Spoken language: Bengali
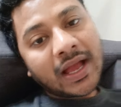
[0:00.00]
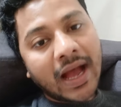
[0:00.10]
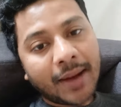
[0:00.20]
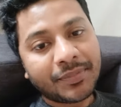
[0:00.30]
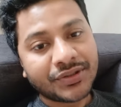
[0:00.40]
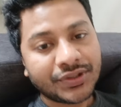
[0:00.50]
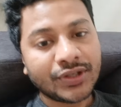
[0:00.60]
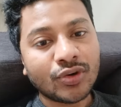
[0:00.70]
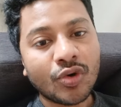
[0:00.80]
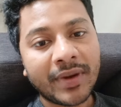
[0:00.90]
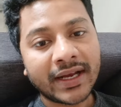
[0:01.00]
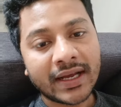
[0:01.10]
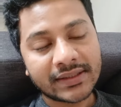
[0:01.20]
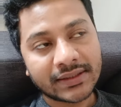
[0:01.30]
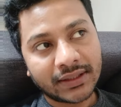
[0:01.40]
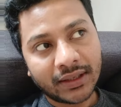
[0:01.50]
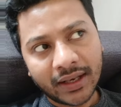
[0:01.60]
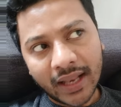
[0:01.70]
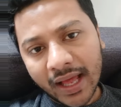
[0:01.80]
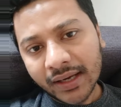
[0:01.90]
আপনি যদি হুমায়ুন আজাদের
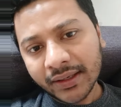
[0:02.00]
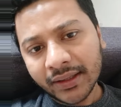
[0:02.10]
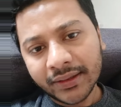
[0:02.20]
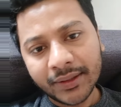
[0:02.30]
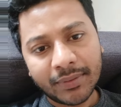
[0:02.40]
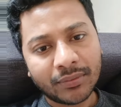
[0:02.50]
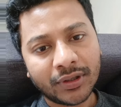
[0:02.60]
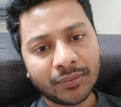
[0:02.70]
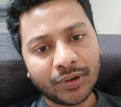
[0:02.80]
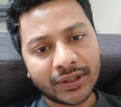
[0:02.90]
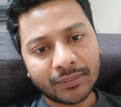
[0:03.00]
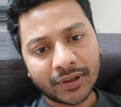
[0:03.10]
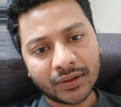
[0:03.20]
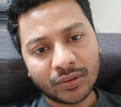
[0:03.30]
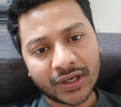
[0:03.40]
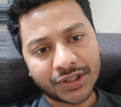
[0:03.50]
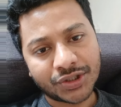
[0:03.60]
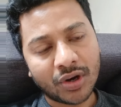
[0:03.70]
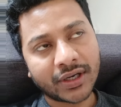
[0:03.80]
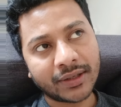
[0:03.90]
লাল নীল দীপাবলি বইটা পড়েন ওখানে
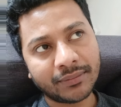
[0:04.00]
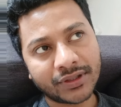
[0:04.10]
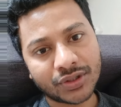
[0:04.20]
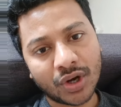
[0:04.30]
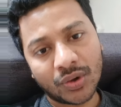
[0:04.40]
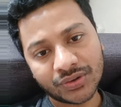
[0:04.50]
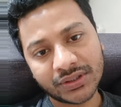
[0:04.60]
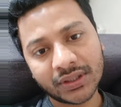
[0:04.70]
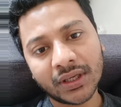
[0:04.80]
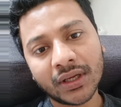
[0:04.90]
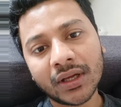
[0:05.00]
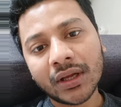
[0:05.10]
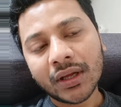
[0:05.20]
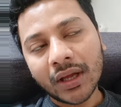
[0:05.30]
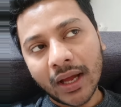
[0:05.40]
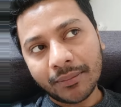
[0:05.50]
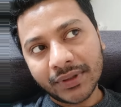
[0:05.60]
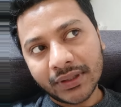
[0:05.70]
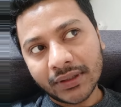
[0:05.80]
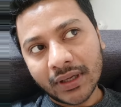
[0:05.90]
সংক্ষেপে সহজে
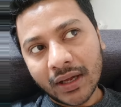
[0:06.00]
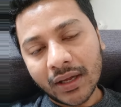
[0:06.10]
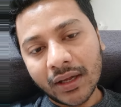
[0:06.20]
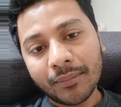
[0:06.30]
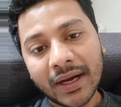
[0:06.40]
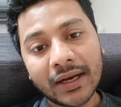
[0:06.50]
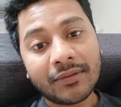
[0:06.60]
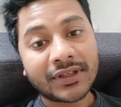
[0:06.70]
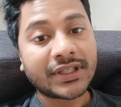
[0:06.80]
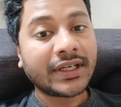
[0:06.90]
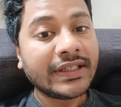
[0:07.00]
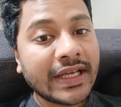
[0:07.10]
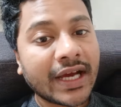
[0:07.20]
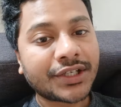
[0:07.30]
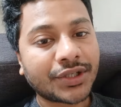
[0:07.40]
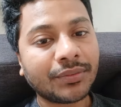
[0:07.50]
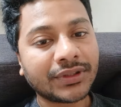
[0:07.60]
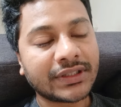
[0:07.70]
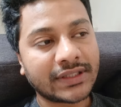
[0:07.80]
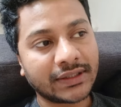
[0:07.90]
আপনি বাংলা ভাষার ইতিহাস
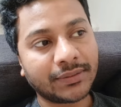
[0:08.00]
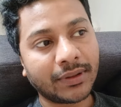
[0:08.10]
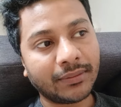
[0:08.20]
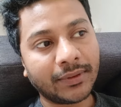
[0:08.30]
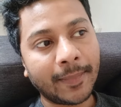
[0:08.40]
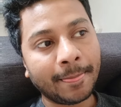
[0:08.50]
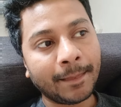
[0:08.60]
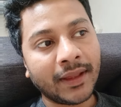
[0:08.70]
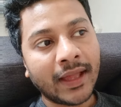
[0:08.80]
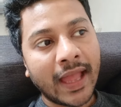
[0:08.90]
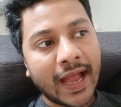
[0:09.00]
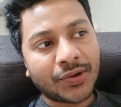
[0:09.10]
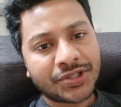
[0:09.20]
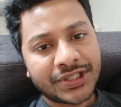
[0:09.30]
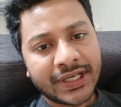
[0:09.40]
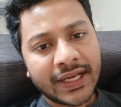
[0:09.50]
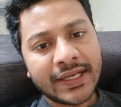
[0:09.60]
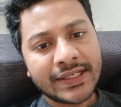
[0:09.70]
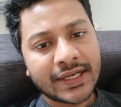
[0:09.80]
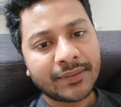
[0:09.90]
সম্বন্ধে জানতে পারবেন এখন সে
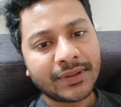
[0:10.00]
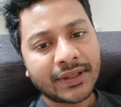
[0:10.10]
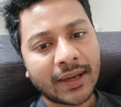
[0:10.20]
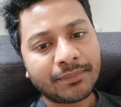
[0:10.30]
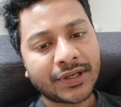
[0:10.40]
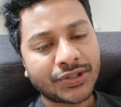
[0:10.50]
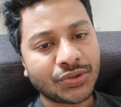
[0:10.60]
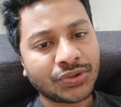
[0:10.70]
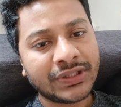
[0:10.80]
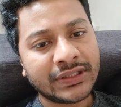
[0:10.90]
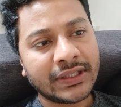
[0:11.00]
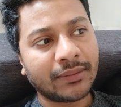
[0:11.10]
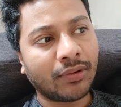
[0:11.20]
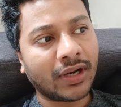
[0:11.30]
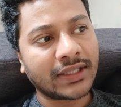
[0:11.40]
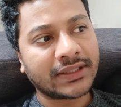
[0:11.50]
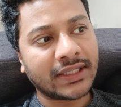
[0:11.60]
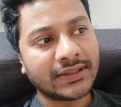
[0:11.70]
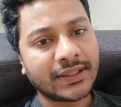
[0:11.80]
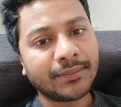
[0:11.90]
হিসাবে আপনার যুক্তিতে বলা যায়
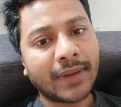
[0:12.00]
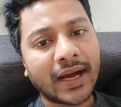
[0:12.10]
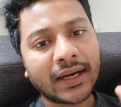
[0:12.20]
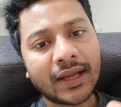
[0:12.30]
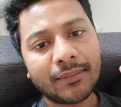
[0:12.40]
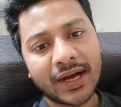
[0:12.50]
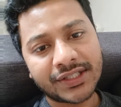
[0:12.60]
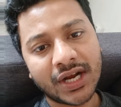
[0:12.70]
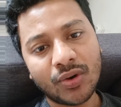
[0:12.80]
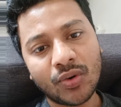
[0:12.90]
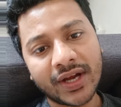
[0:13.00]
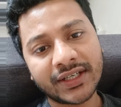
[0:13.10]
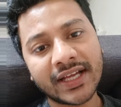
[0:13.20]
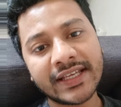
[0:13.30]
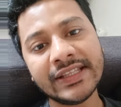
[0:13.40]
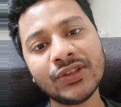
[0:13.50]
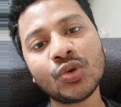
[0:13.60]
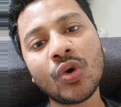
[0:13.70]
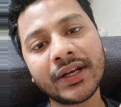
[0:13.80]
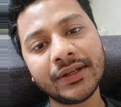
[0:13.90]
যে বাংলা ভাষাও একটা
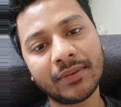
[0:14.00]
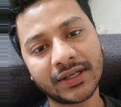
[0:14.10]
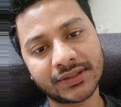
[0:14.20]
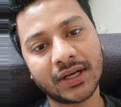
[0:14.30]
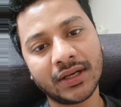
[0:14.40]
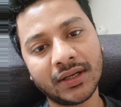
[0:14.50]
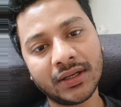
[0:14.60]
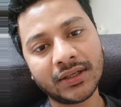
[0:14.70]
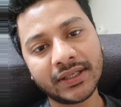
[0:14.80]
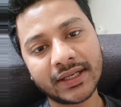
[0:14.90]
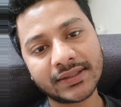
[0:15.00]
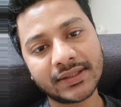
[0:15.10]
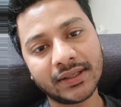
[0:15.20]
হিন্দুয়ানি ভাষা ঠিক আছে